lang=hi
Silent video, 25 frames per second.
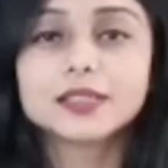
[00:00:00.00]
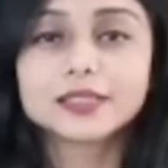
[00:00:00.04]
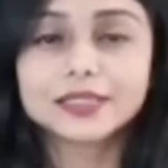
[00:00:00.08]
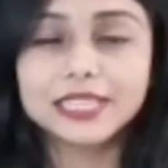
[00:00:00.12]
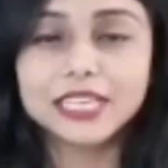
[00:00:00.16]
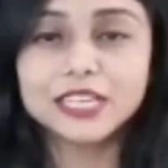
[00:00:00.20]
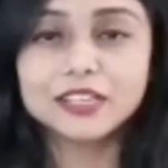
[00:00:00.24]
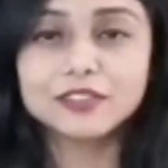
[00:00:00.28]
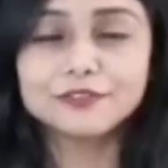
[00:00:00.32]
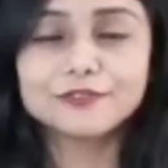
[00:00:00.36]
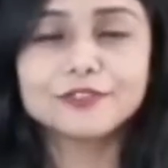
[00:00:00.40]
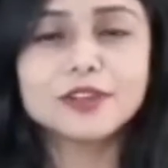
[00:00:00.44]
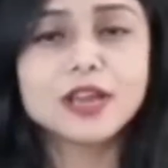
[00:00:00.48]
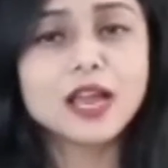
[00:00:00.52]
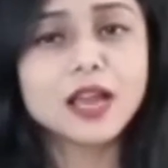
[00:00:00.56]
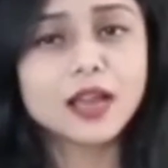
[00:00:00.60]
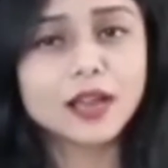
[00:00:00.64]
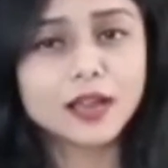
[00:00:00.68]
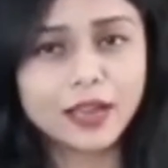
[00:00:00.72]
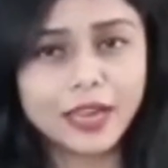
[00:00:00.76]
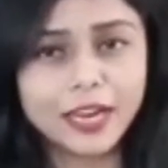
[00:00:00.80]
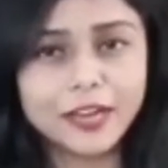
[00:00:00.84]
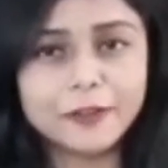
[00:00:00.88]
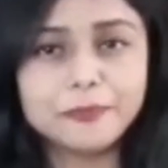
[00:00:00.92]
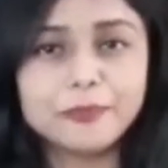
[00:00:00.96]
सिर्फ
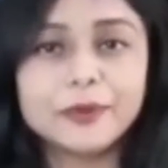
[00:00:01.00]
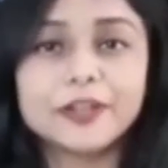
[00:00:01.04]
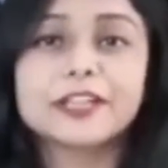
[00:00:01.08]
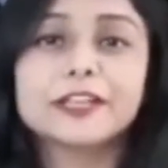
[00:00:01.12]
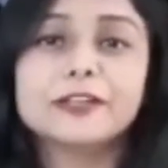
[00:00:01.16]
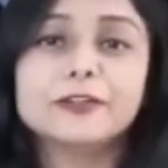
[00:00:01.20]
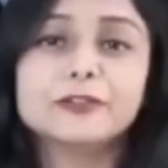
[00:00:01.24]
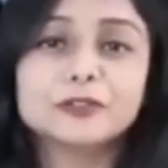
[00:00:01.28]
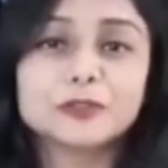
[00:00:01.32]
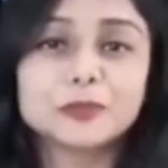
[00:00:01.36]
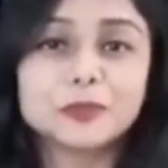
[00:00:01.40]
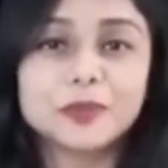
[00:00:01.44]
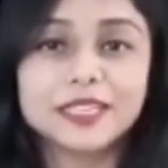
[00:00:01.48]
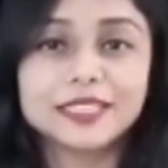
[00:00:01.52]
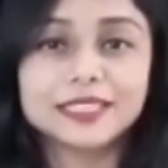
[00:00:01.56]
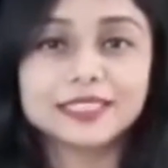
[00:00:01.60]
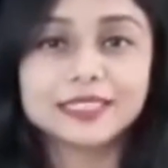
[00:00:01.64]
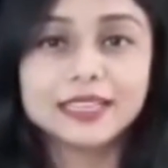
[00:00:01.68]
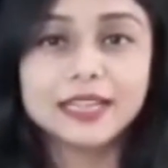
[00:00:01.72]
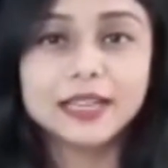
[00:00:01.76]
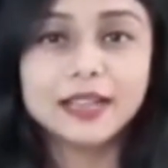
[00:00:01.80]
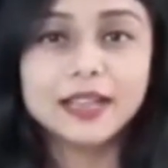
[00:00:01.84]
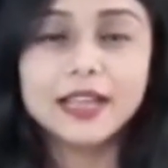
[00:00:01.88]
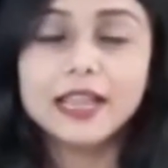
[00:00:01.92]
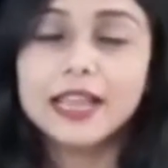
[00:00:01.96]
खटपट न्यूज
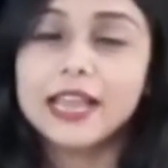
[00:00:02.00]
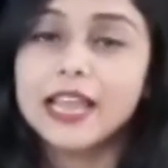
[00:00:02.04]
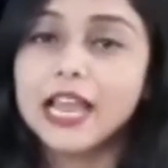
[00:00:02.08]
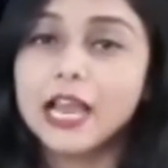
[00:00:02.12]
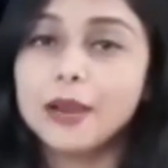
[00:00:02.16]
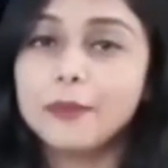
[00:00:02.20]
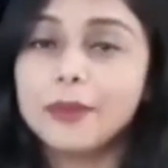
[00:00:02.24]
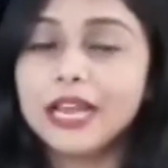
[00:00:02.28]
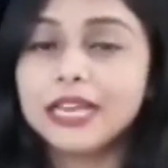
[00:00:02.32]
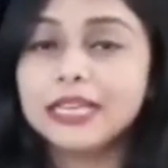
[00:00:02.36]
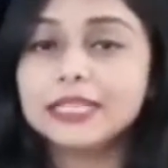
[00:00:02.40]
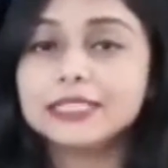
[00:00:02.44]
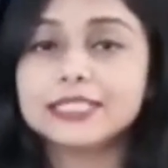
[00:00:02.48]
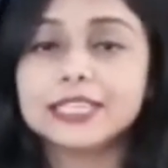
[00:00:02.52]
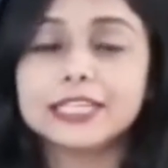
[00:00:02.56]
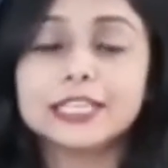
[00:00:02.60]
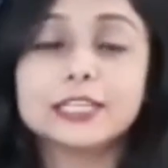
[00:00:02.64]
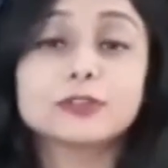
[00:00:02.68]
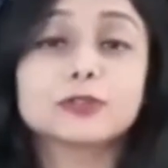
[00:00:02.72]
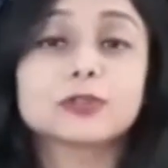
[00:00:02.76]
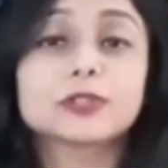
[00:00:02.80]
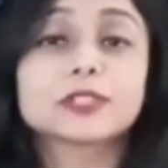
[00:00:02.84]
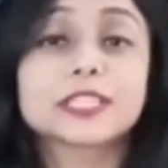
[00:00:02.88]
पर हमारे चैनल को